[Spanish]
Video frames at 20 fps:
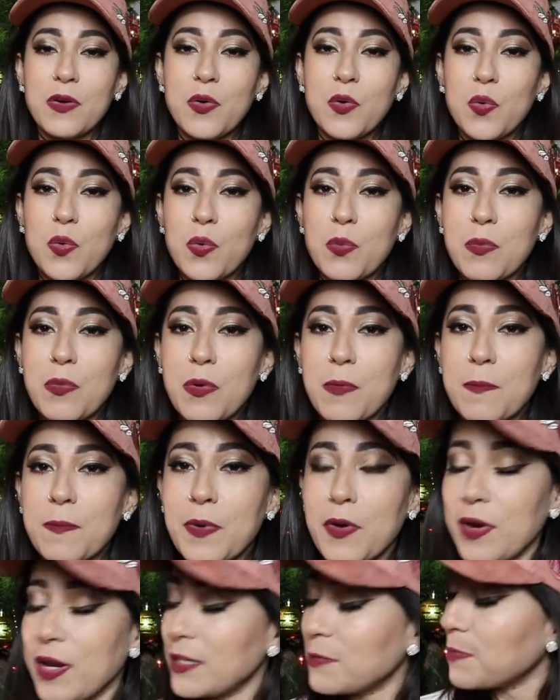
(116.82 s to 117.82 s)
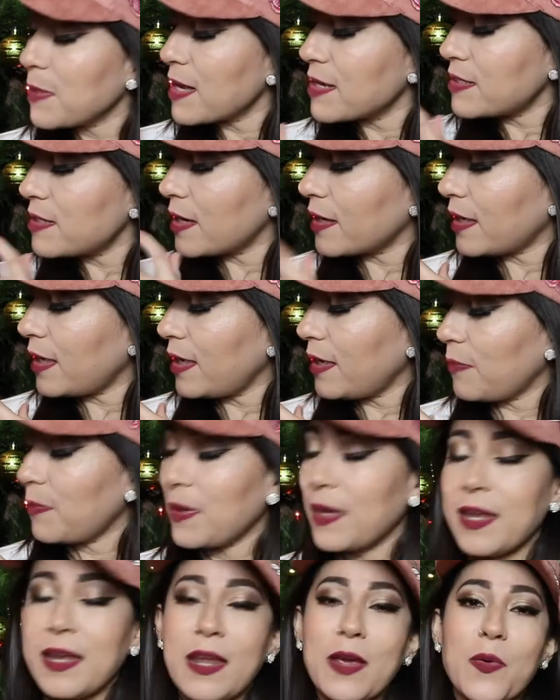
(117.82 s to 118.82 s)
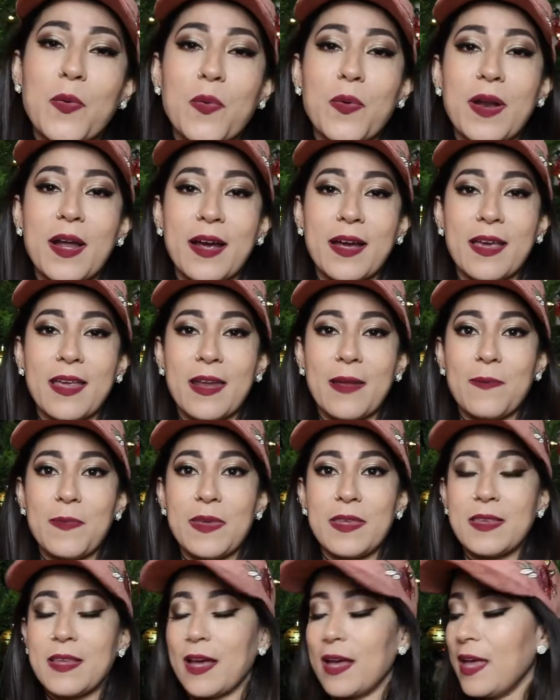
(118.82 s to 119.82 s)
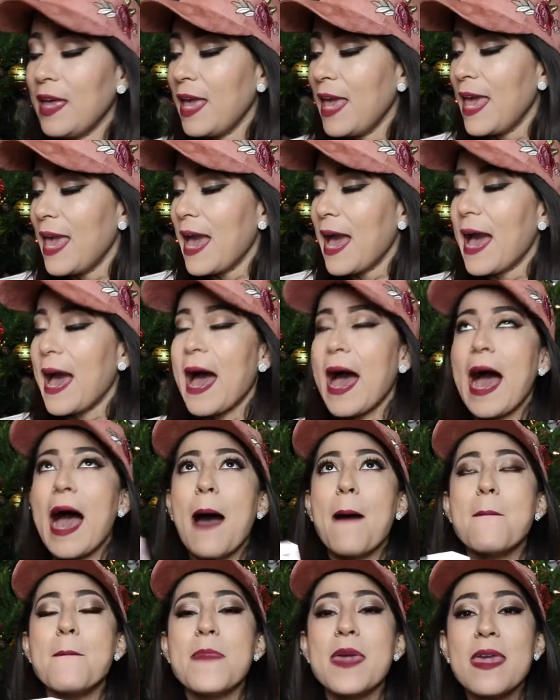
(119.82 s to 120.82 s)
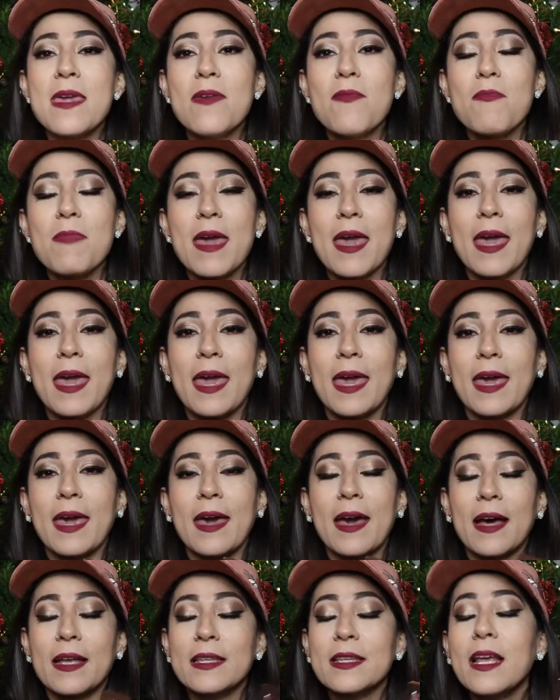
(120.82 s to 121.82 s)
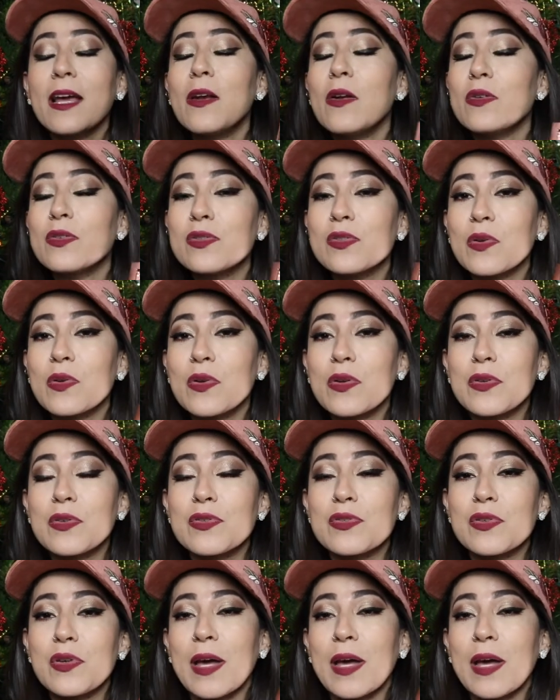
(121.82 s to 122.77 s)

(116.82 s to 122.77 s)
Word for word: un body splash y aquí viene una cremita. A mí me encantan los tonos,